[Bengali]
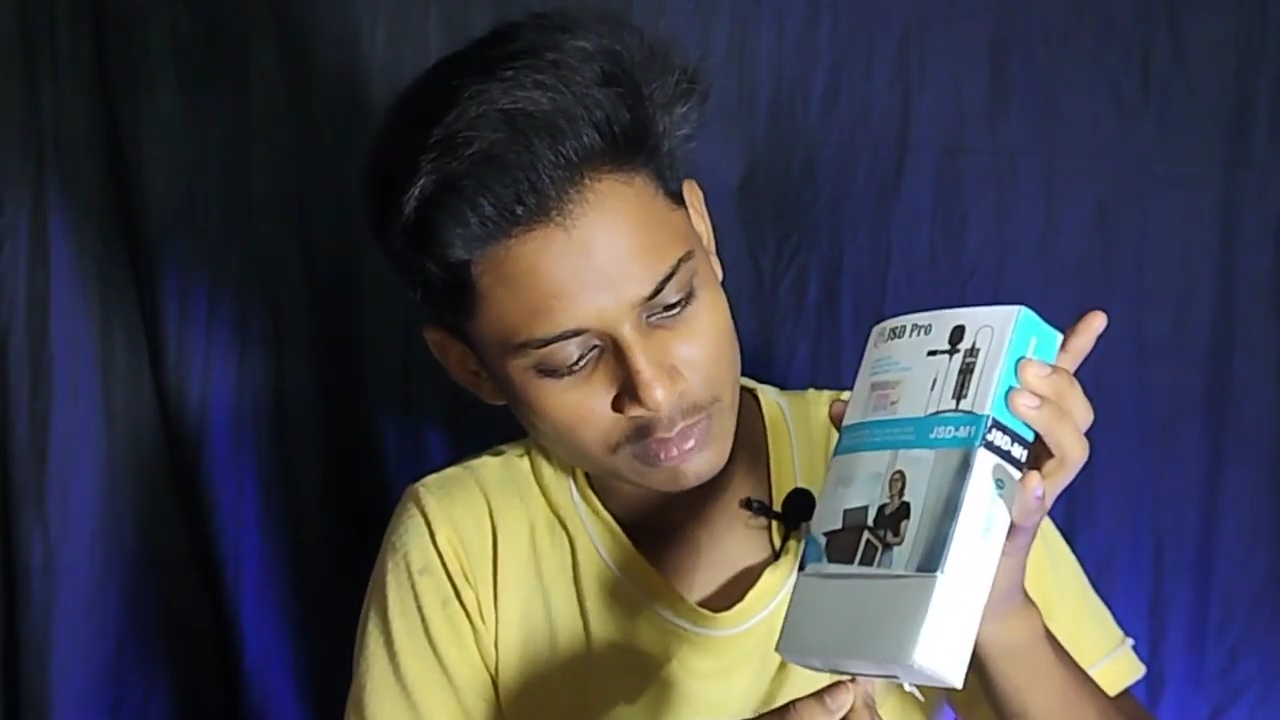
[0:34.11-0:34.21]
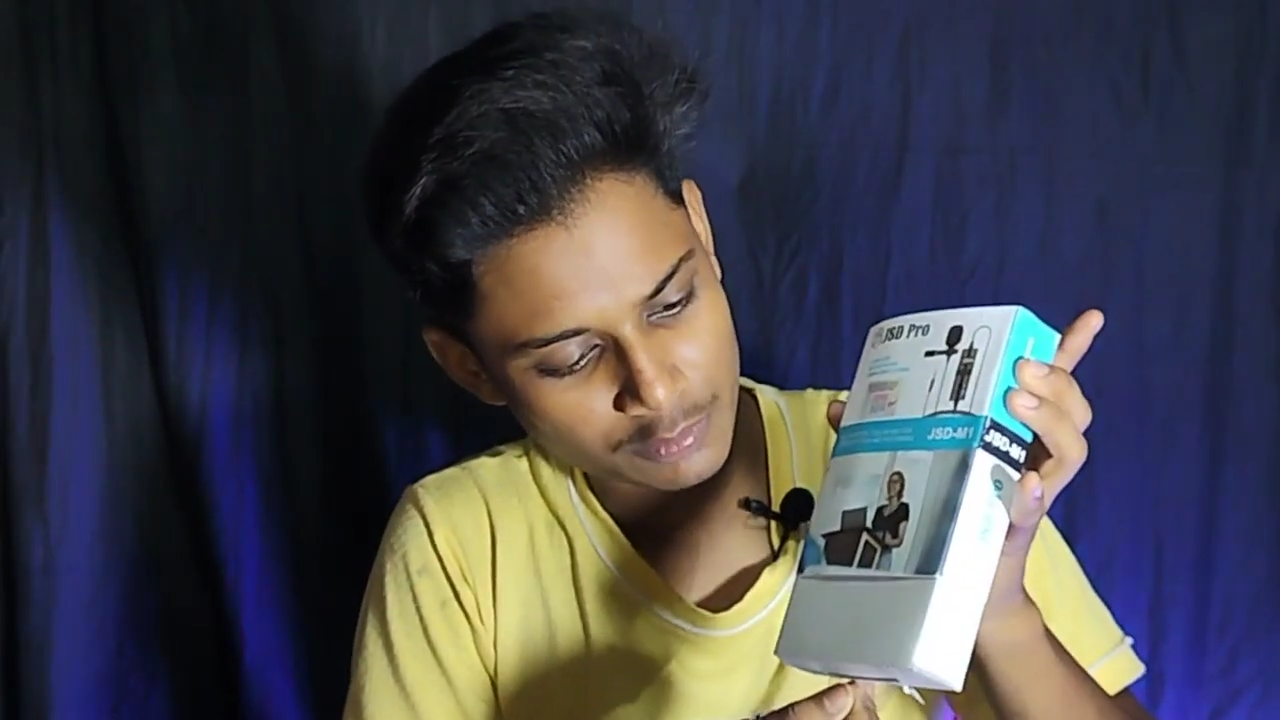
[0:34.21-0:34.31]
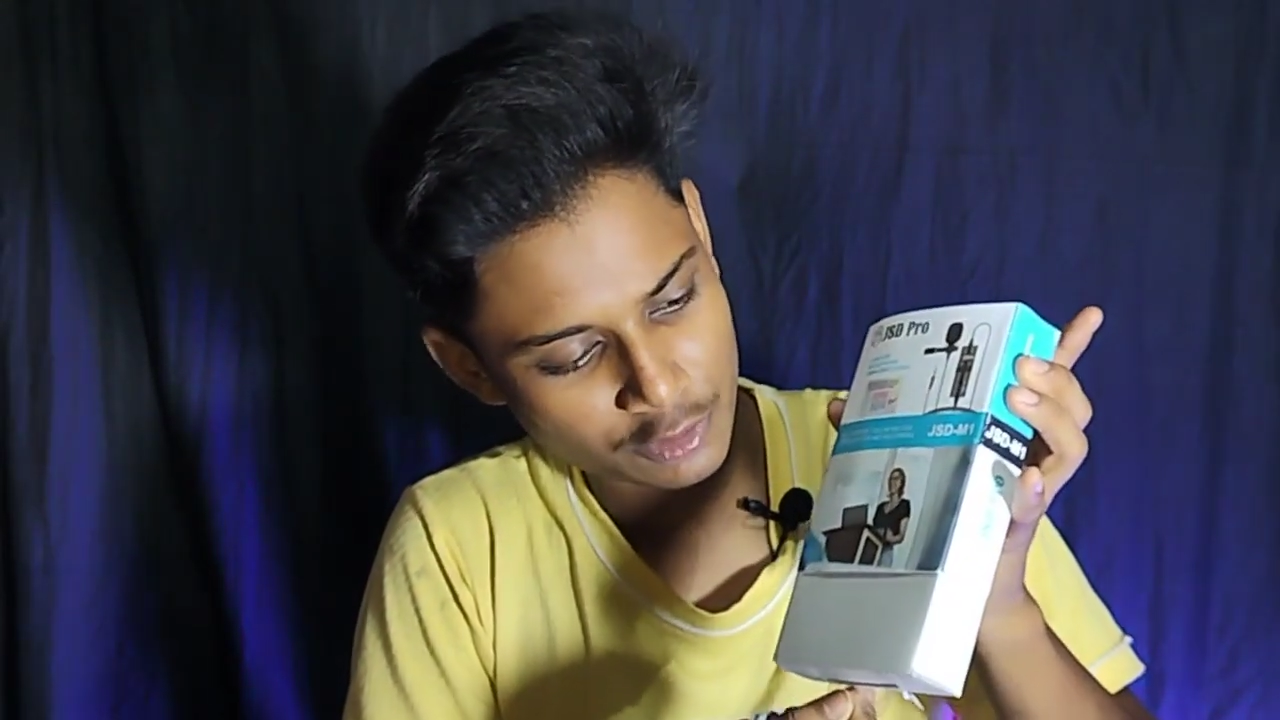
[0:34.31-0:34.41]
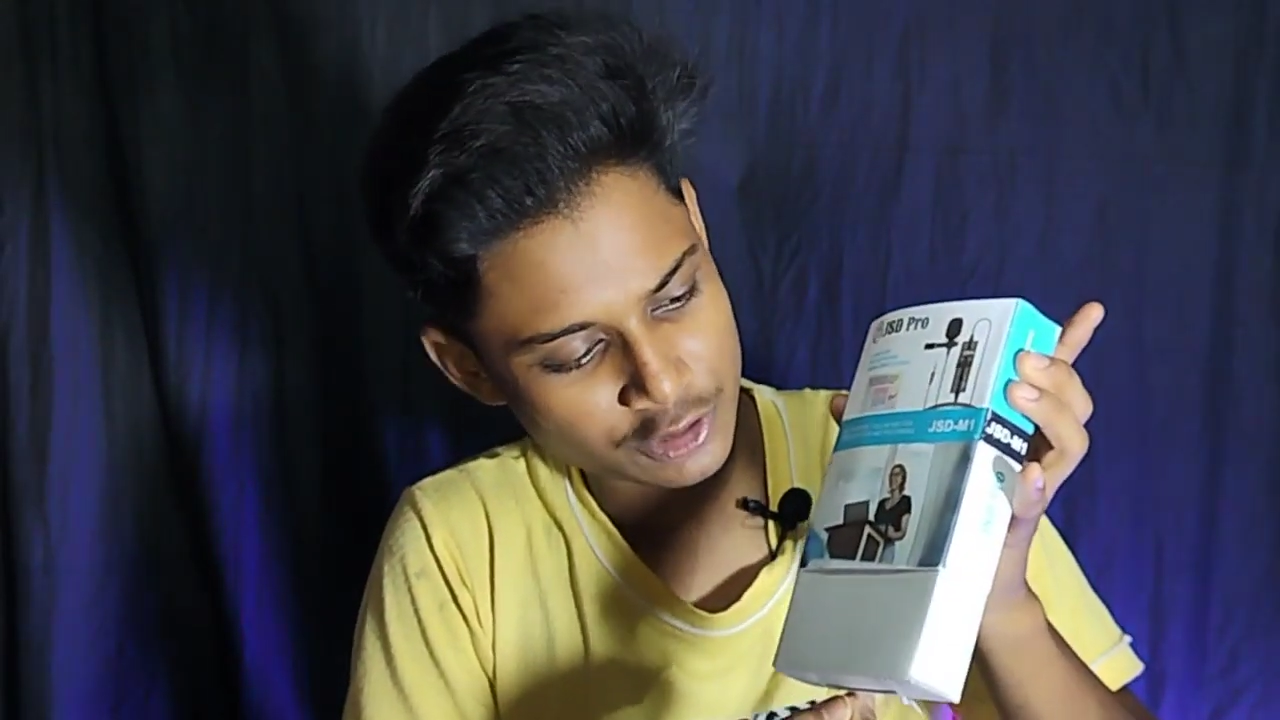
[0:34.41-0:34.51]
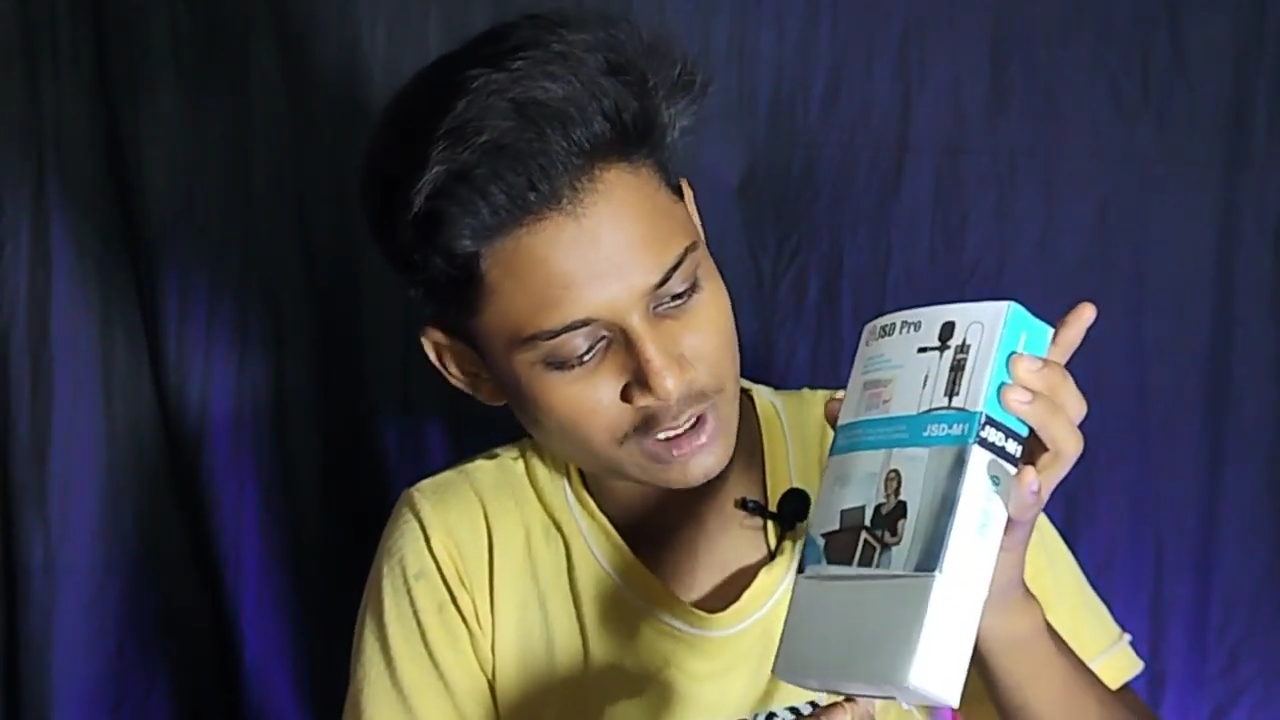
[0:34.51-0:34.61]
মনে
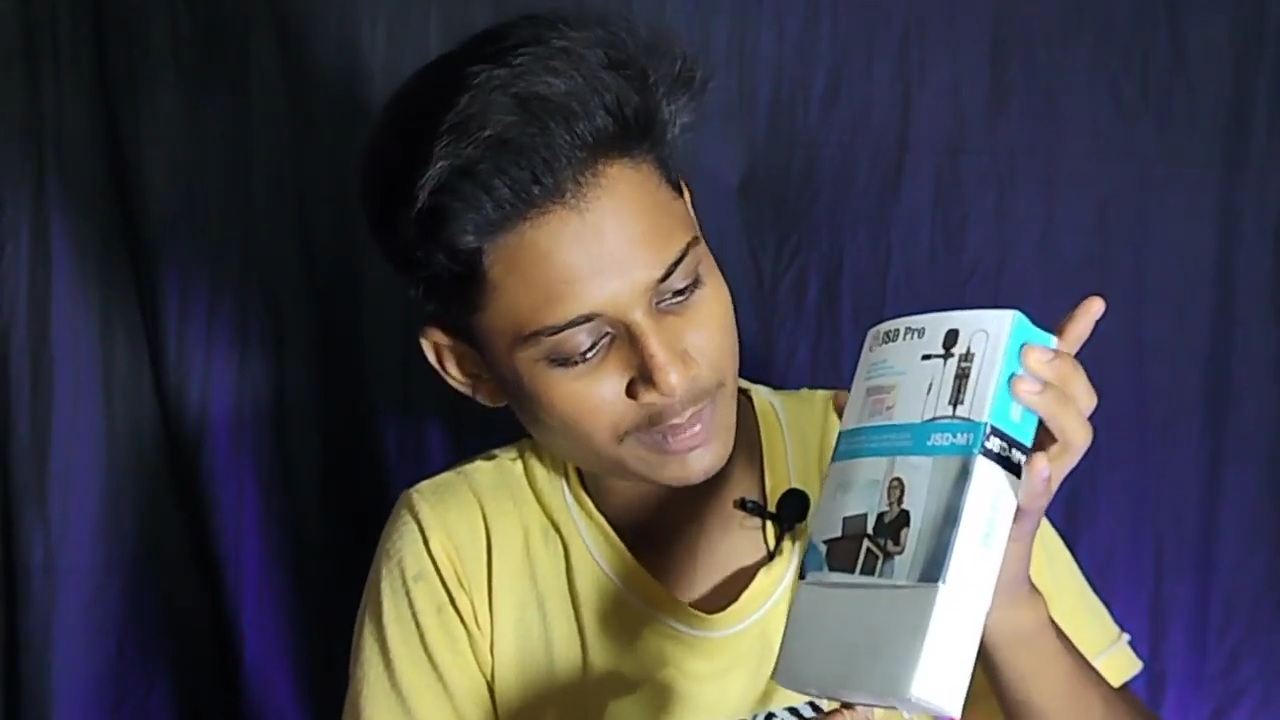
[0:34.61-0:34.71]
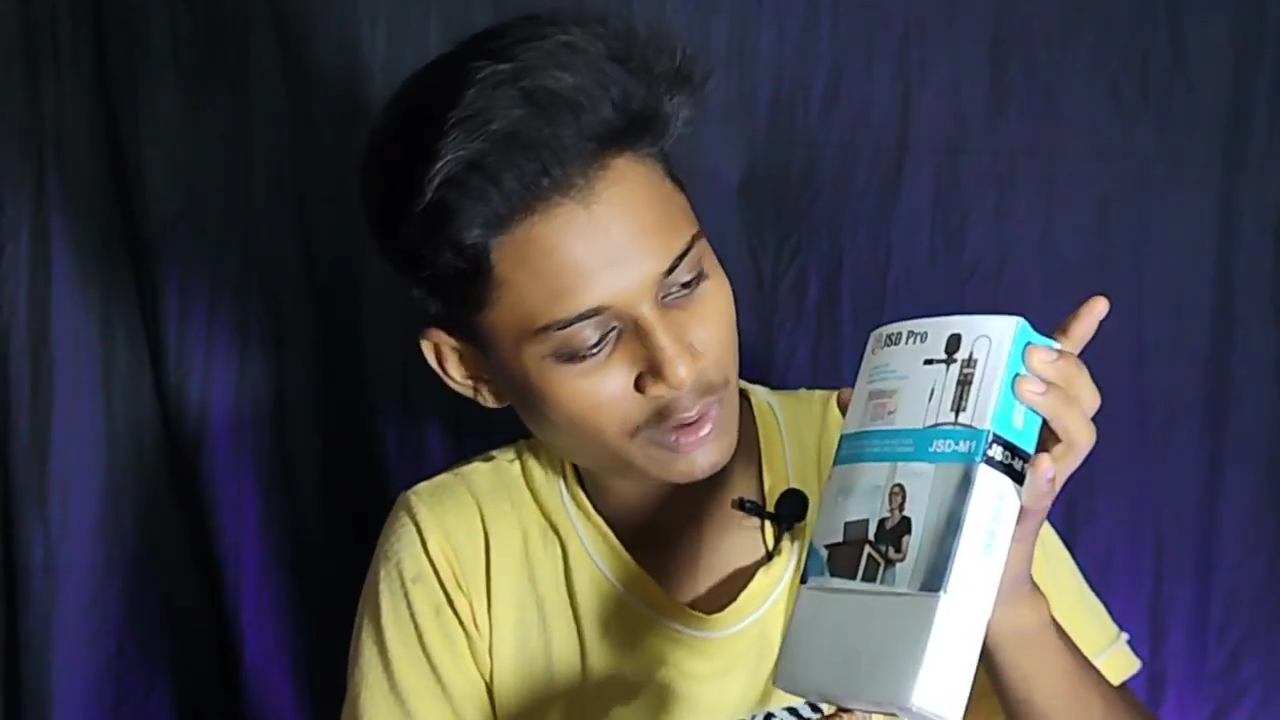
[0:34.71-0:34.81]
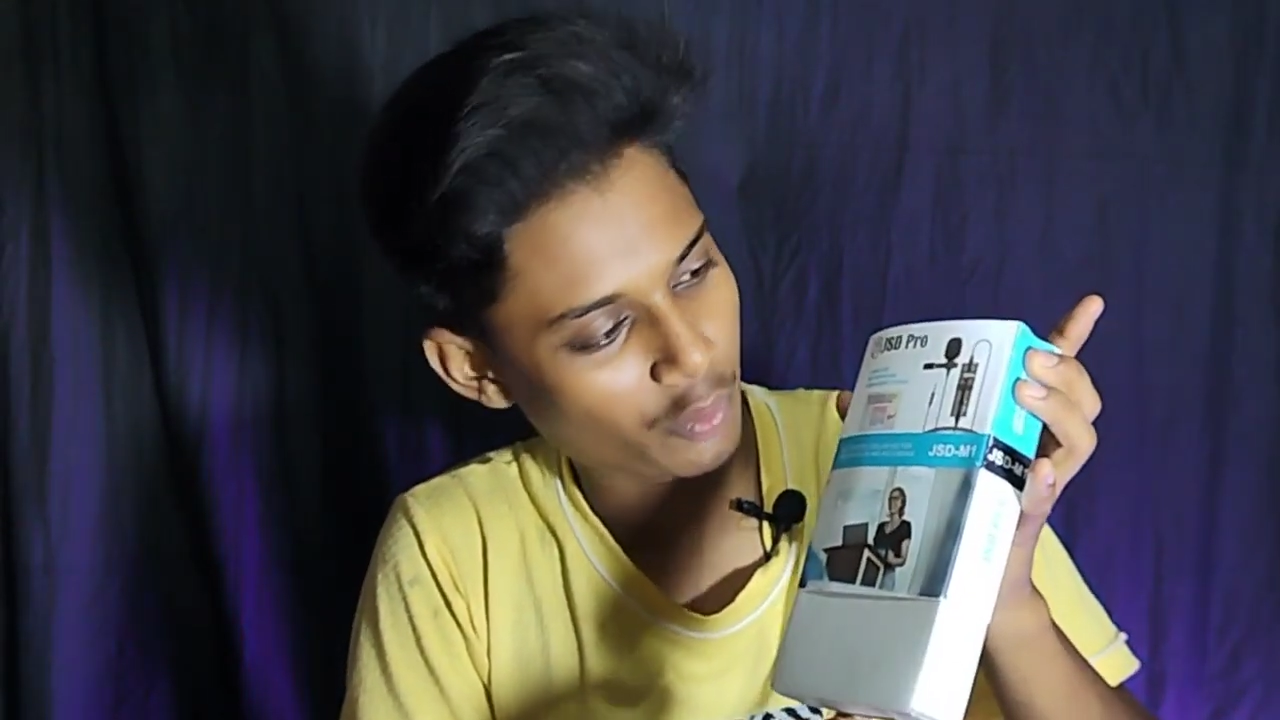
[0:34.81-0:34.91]
হচ্ছে আমার